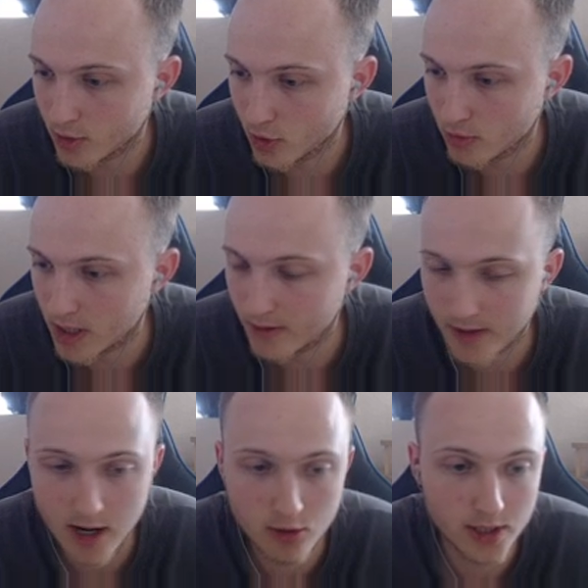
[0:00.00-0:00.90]
грубо
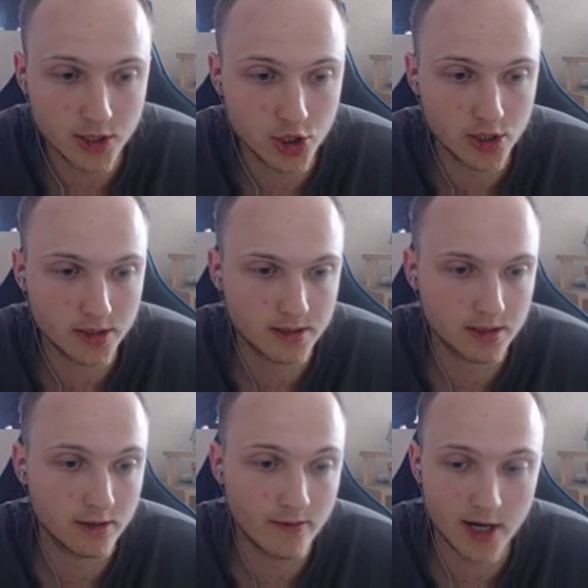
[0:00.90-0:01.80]
говоря, у нас через
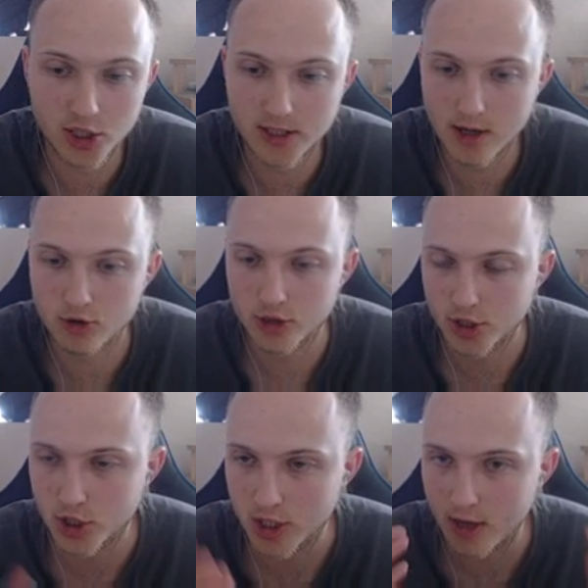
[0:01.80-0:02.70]
2 часа уже
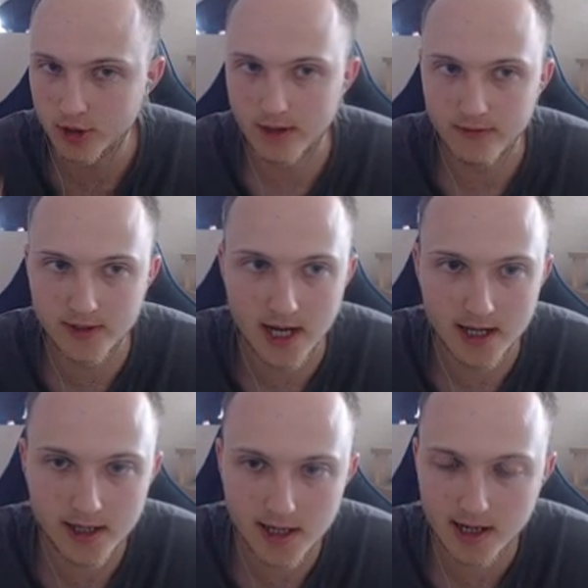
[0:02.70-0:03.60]
начинаются
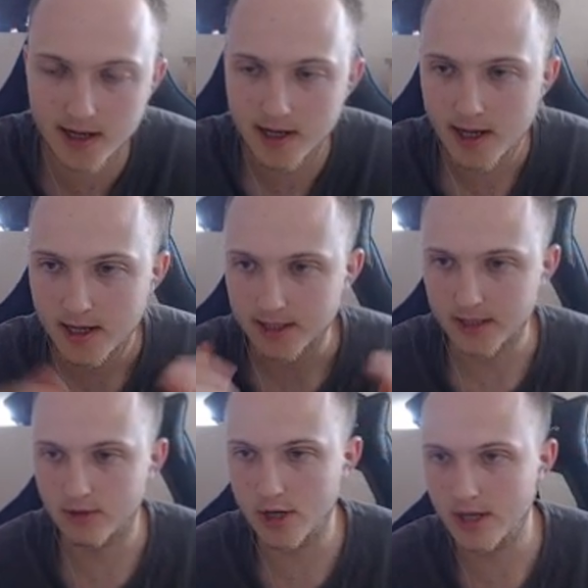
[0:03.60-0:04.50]
официальные игры,
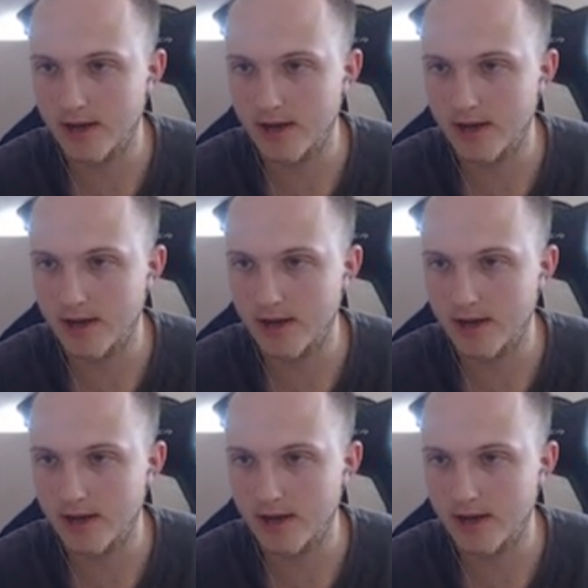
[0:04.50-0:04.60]
сегодня